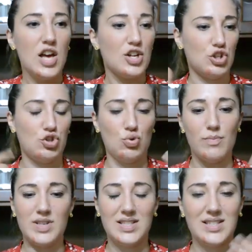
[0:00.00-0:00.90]
nessun
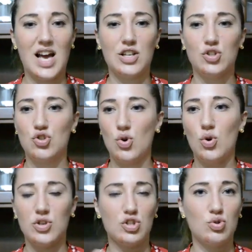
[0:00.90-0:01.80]

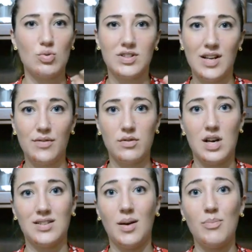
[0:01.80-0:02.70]
messaggio, nessuna
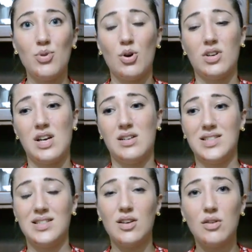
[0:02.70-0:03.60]
telefonata, però
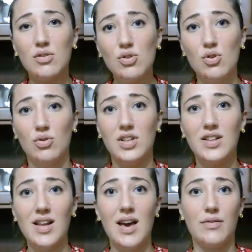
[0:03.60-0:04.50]
ragazzi, non il
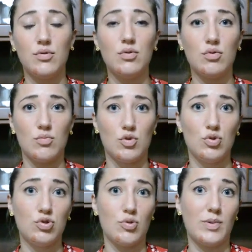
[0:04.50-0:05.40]
telefono
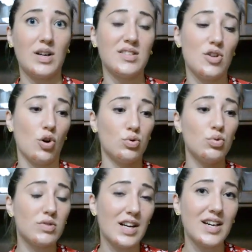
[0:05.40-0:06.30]
rumoroso perché sennò
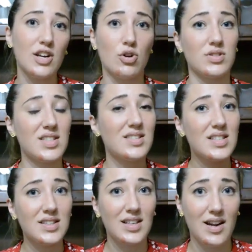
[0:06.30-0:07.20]
tutta la carrozza
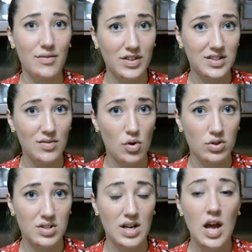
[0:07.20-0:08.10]
sentirà i fatti
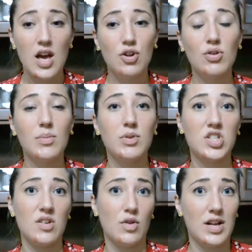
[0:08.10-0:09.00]
vostri. Non è
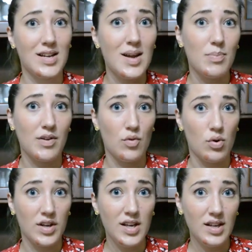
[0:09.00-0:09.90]
piacevole né per
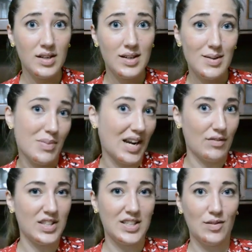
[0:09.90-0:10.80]
voi perché
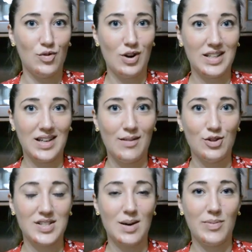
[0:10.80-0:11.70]
vedete violata la
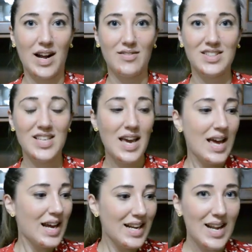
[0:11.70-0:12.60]
vostra privacy,
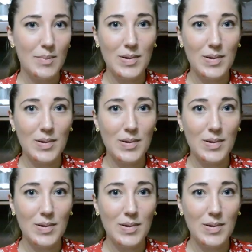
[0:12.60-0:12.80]
né